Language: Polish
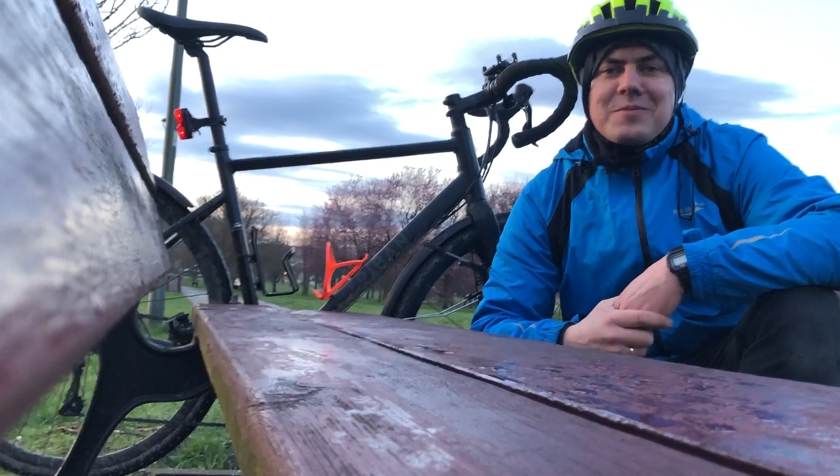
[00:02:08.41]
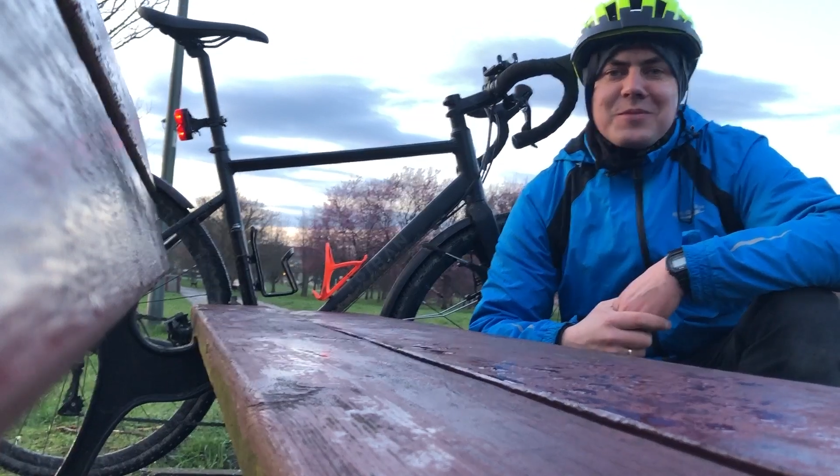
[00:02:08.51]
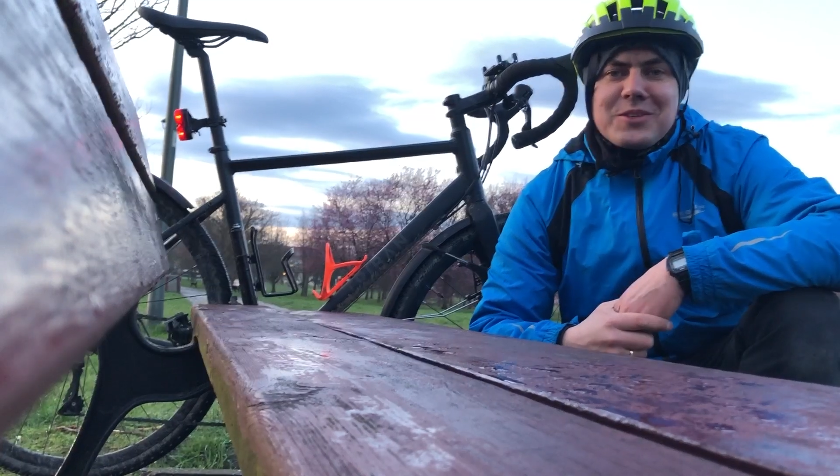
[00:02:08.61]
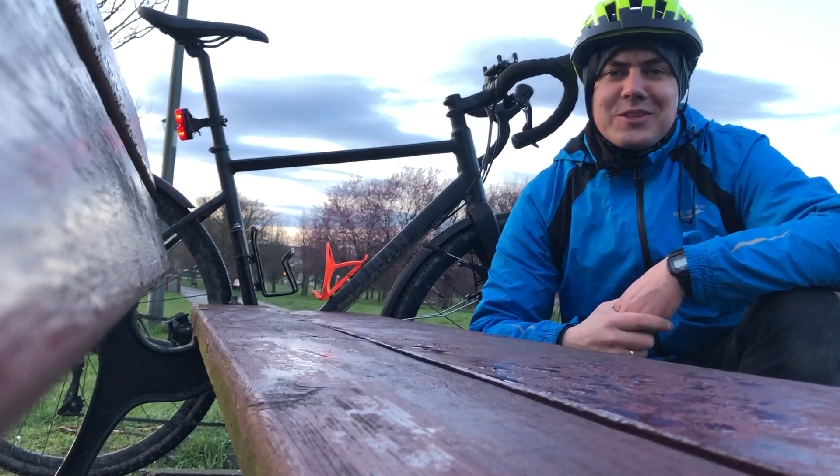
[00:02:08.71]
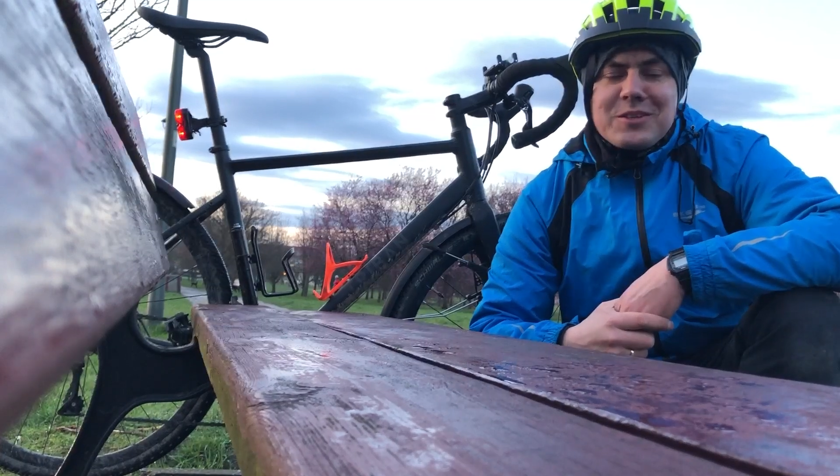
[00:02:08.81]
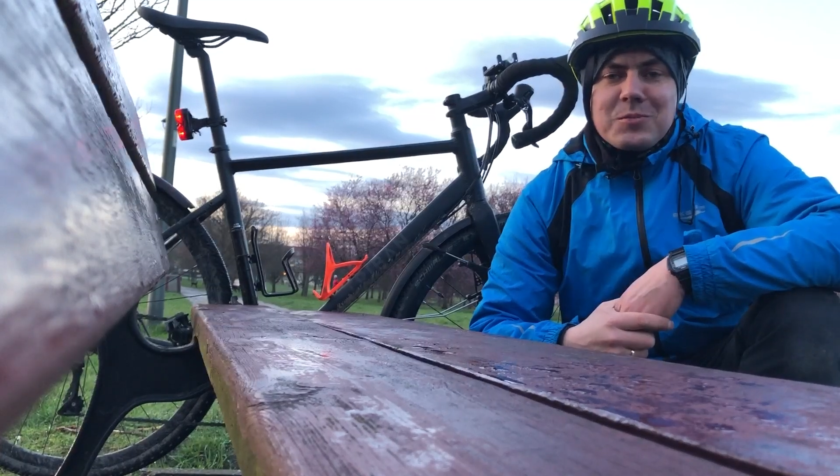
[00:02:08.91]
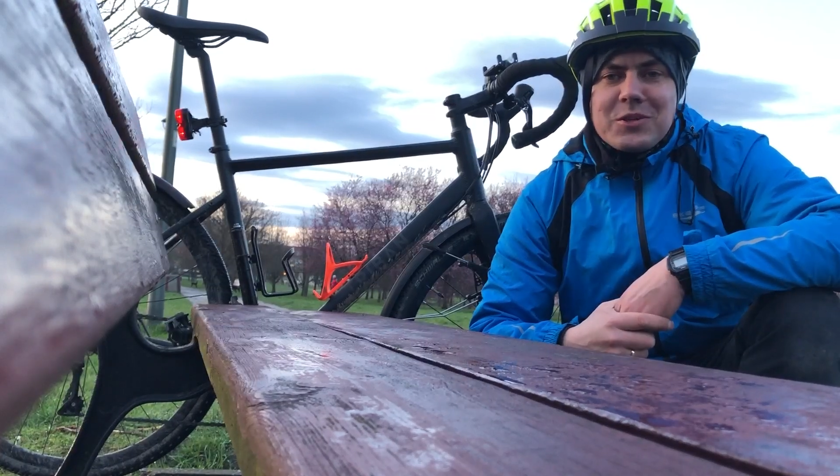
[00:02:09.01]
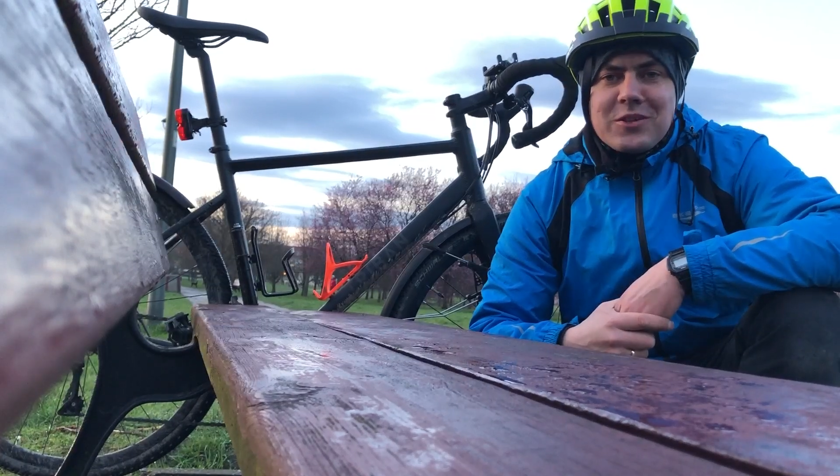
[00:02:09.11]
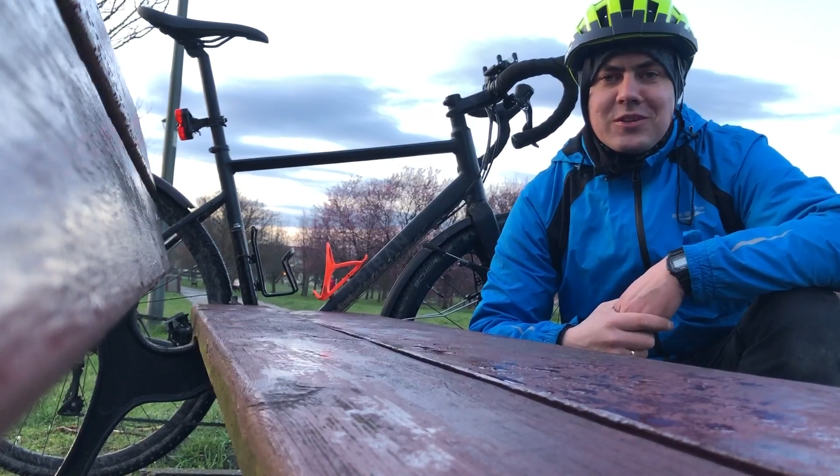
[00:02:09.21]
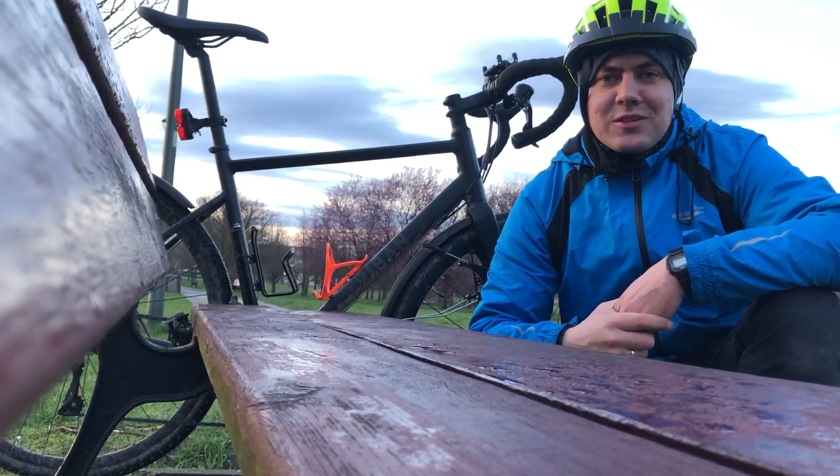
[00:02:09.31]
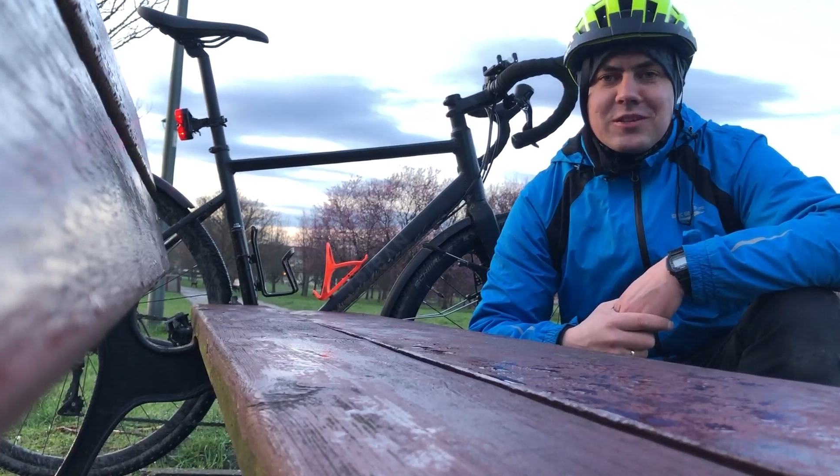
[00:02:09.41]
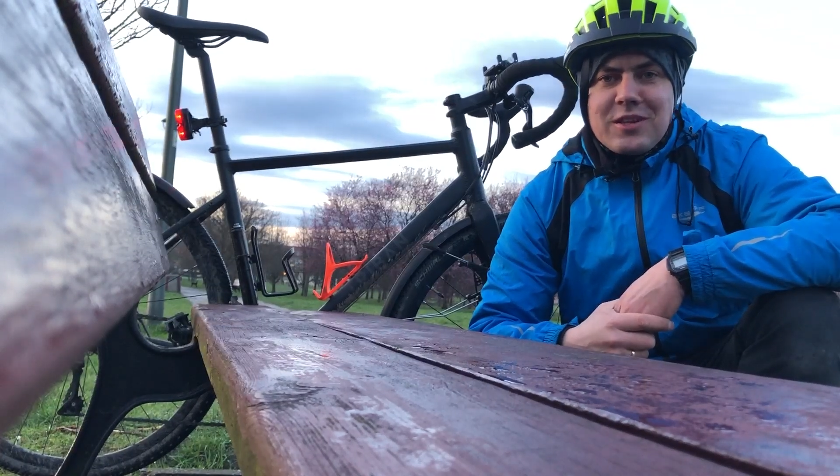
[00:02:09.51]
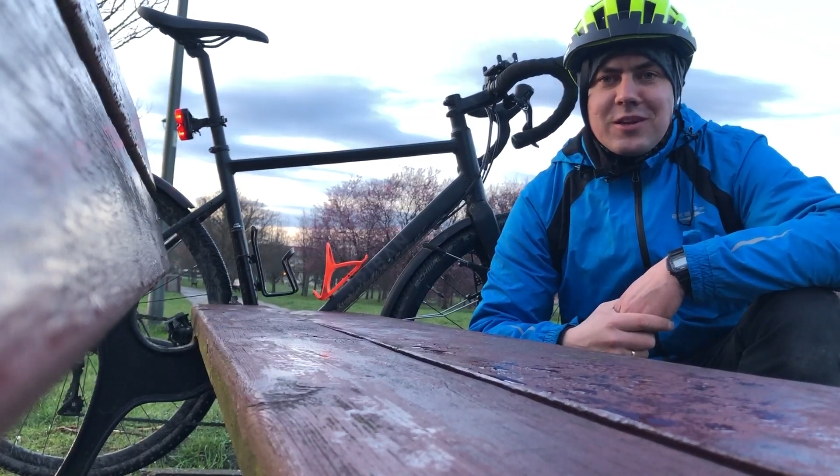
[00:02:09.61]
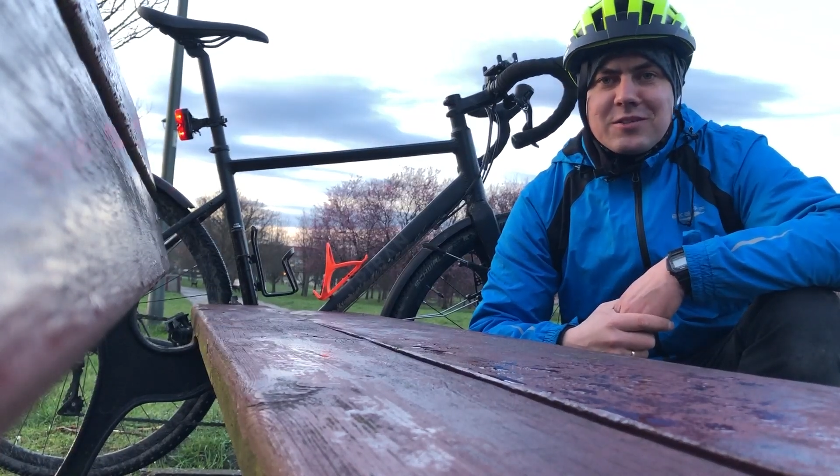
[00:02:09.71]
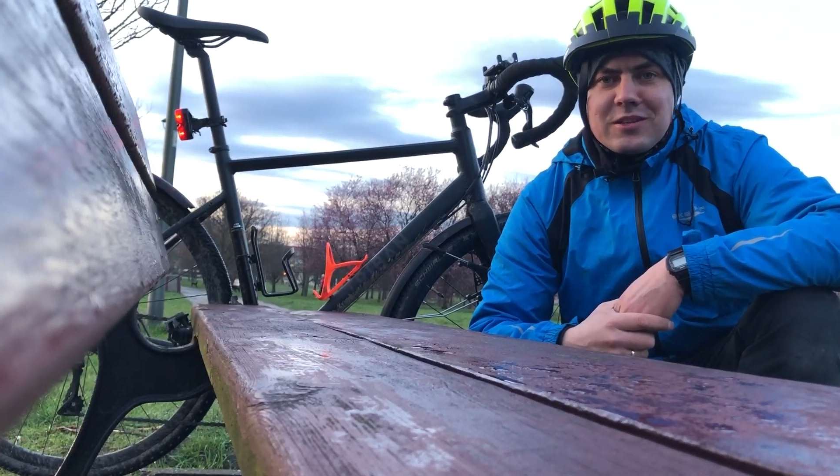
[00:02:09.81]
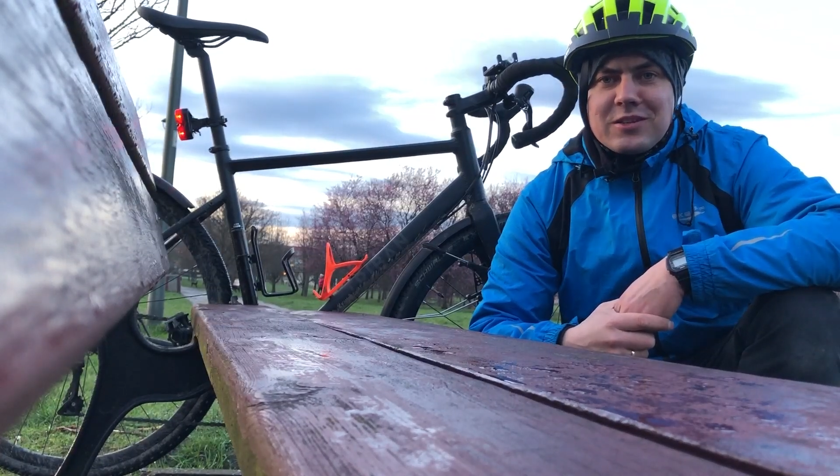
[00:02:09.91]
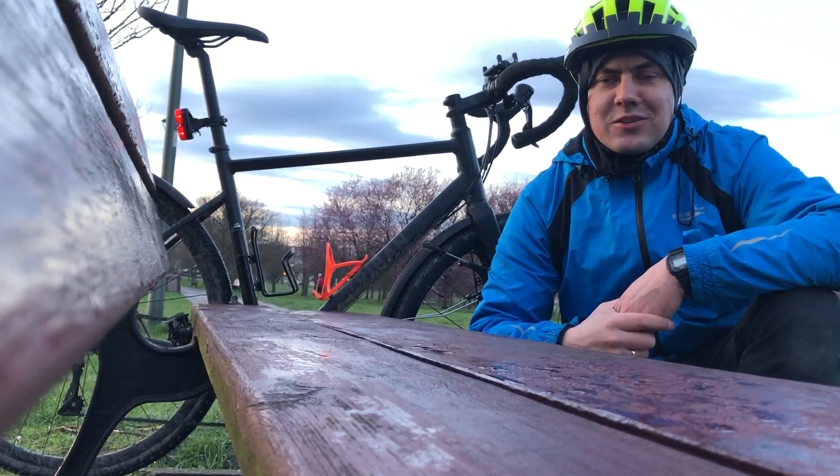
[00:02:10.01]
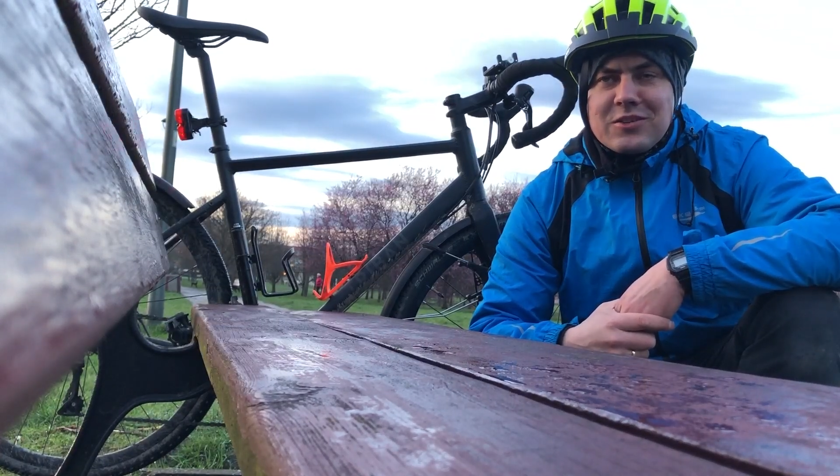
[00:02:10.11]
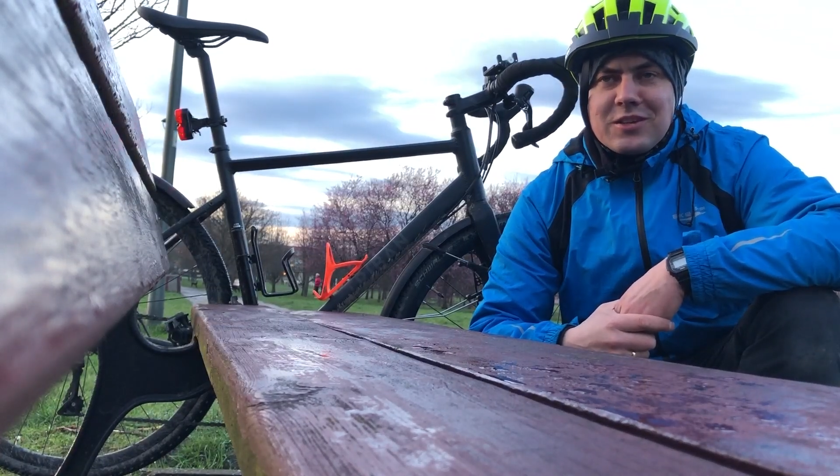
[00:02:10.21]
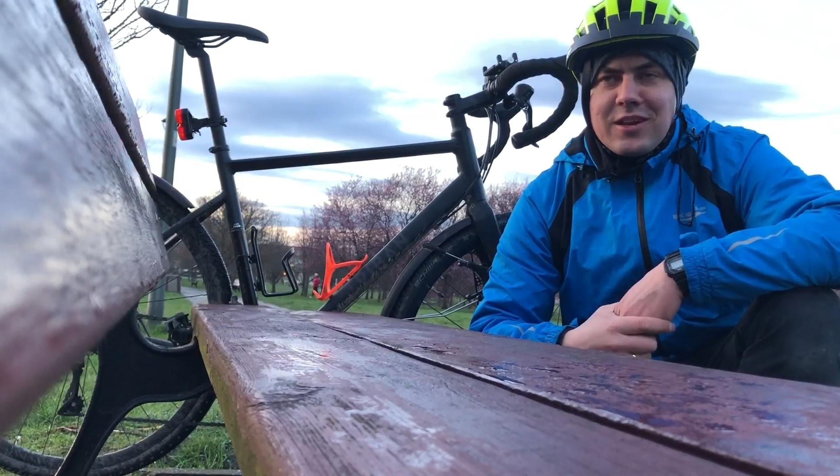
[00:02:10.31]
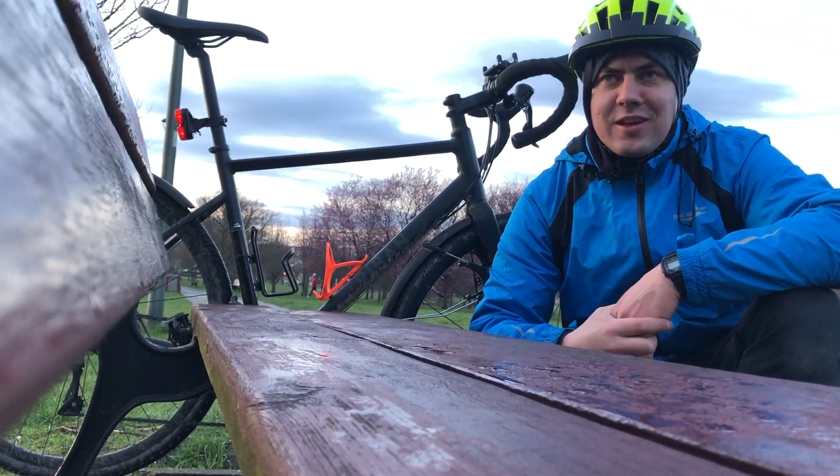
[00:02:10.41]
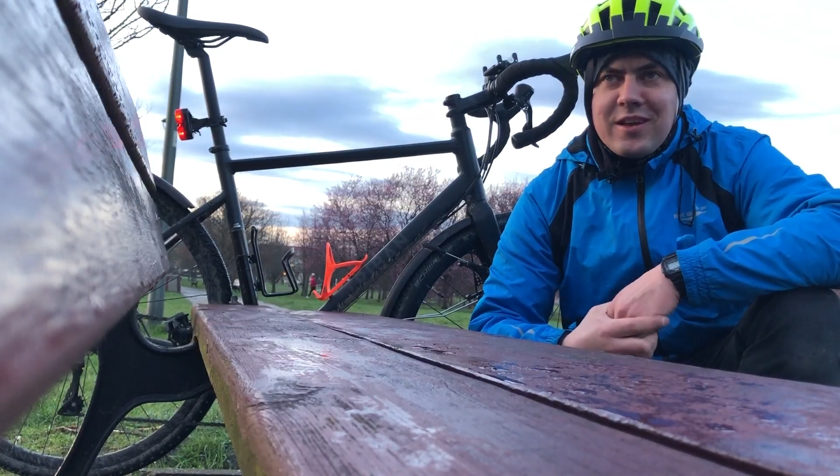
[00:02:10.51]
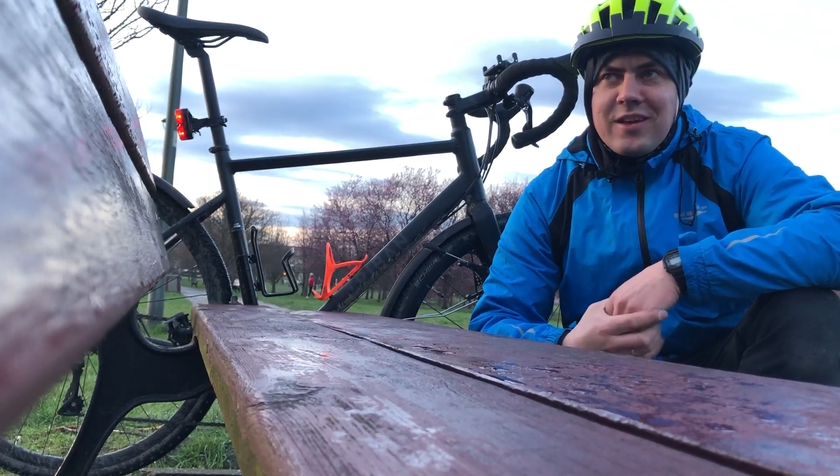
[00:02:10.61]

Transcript: Możecie się przekonać czytając tę książkę.